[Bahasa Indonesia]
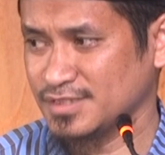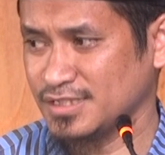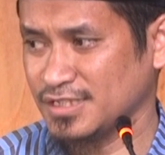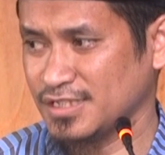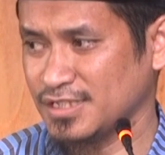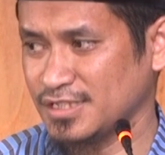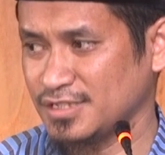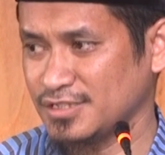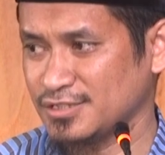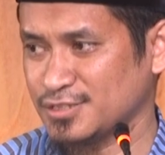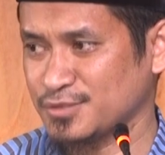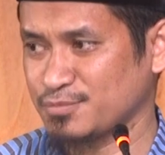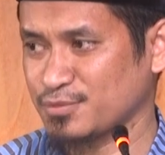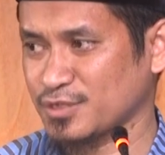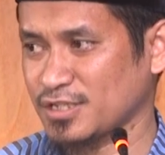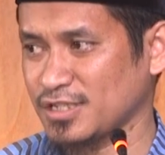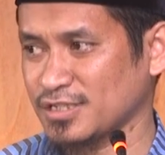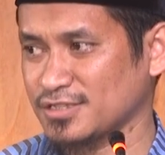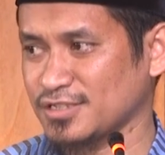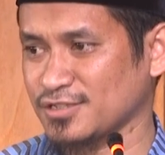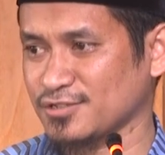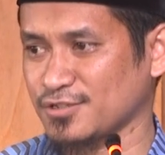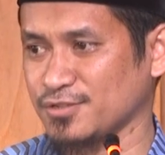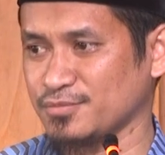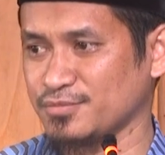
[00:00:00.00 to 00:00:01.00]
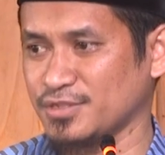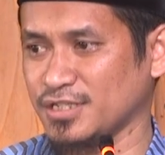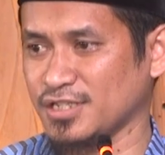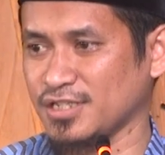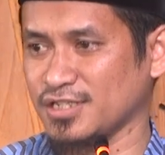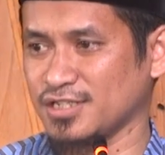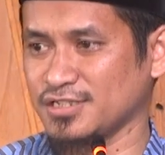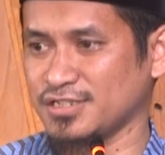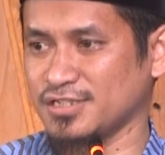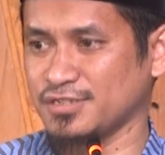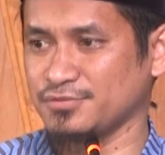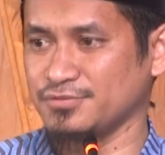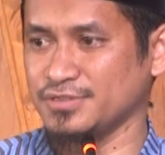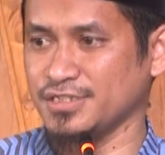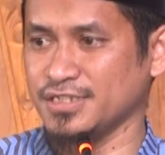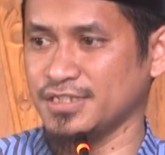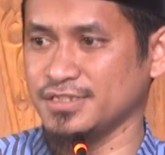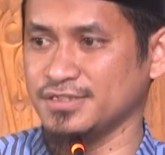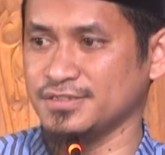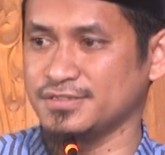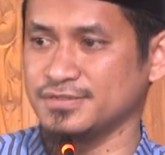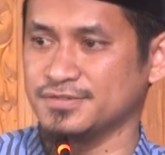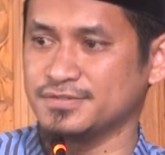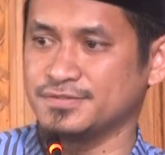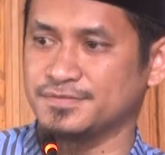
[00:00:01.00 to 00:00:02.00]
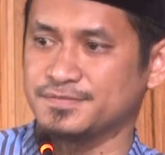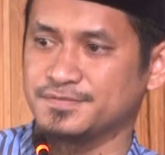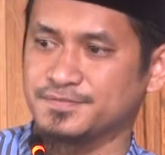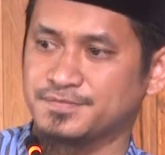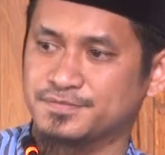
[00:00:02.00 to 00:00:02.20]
Ya, itu perkataan Robi al-Adawiyah itu.